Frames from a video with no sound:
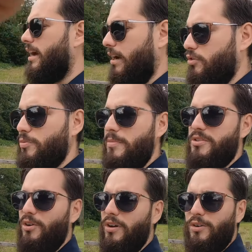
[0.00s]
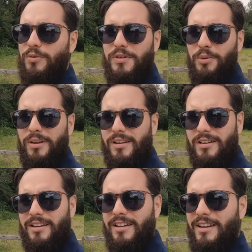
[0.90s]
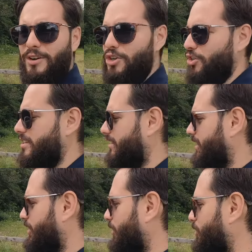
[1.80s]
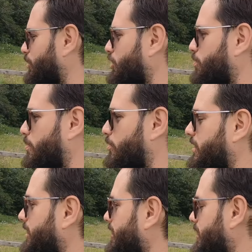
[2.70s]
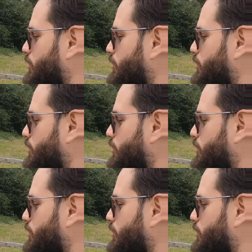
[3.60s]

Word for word: Avant, je m'amusais encore à la configurer avec le joli intérieur et tout. Là, tu peux plus. Et